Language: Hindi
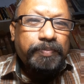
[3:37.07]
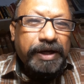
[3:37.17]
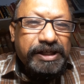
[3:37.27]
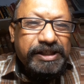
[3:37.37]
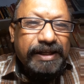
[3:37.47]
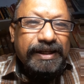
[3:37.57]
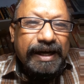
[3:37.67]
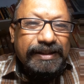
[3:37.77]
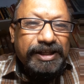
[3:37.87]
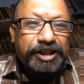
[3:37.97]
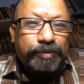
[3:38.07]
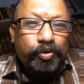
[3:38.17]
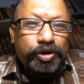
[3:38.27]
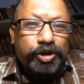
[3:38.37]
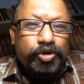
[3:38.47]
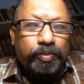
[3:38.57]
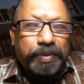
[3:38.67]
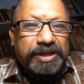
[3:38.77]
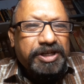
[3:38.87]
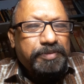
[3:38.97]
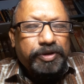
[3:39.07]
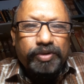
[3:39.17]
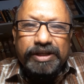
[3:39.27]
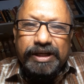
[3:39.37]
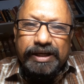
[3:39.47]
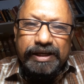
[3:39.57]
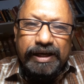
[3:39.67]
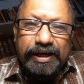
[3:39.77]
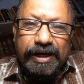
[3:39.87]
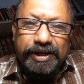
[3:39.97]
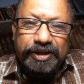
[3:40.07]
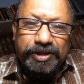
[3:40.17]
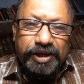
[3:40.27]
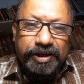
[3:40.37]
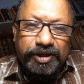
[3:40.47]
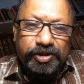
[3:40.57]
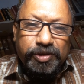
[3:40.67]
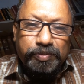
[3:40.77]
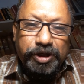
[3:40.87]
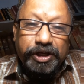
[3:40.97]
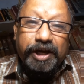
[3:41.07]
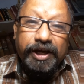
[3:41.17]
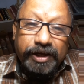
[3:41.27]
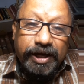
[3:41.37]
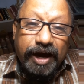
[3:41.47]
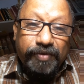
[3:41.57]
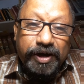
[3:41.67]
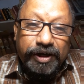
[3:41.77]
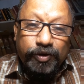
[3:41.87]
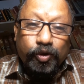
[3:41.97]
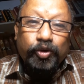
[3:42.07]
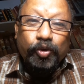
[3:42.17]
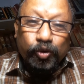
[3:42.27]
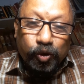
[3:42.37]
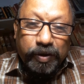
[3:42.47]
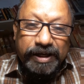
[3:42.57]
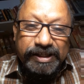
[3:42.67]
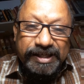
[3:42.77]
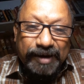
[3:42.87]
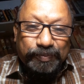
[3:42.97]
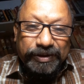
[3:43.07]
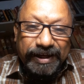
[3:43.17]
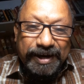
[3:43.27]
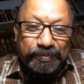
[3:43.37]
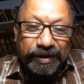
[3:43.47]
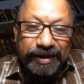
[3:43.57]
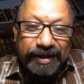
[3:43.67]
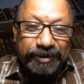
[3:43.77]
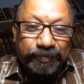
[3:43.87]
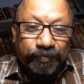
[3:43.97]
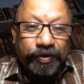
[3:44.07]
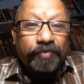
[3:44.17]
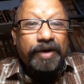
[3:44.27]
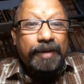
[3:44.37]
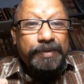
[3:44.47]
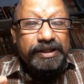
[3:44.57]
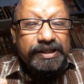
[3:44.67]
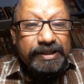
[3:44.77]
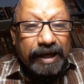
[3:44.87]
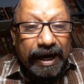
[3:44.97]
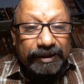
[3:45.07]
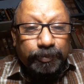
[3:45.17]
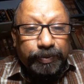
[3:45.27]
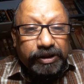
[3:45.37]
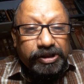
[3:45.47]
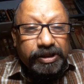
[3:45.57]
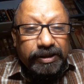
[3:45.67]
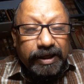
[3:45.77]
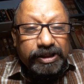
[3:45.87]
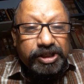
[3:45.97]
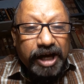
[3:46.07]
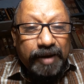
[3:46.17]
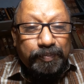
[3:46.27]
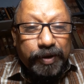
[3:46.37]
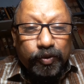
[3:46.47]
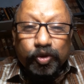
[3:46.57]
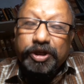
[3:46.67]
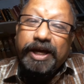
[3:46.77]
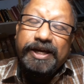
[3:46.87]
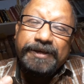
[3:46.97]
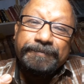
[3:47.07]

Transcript: परिषद अधिनियम 1965 में तो ऐसा कहीं लिखा नहीं कि एक ही जमीन एक ही आवंटी को दो दो बार स्टाम्प देना पड़ेगा वह भी सात प्रतिशत के स्टाम्प पे उसे